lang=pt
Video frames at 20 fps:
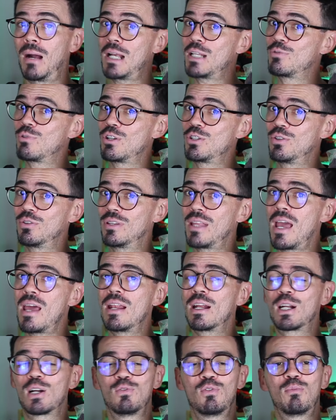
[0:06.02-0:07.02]
Mais uma
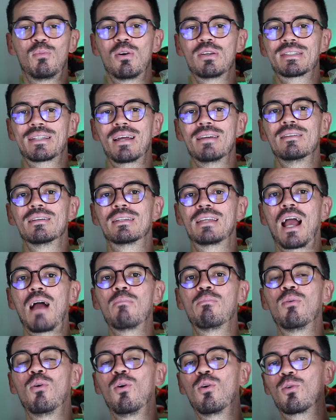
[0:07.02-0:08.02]
chuteira que eu vou mostrar daqui
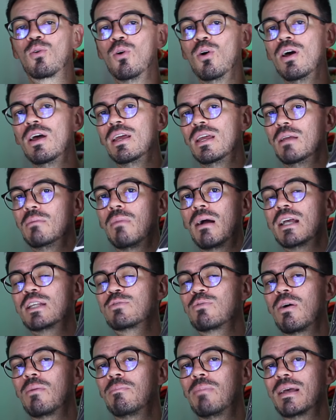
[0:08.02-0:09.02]
a pouco e
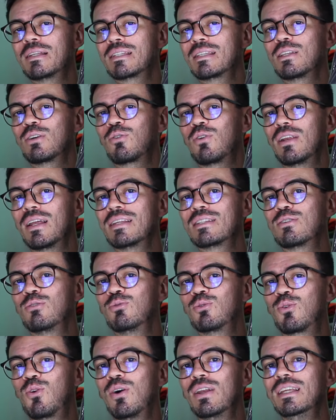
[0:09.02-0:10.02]
mais uma peça da
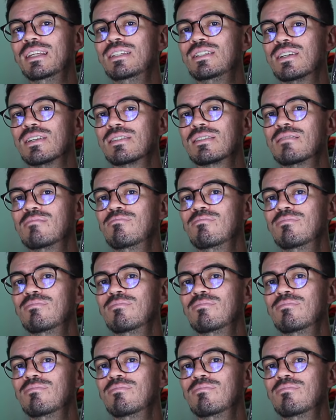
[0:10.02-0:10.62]
coleção do Corinthians.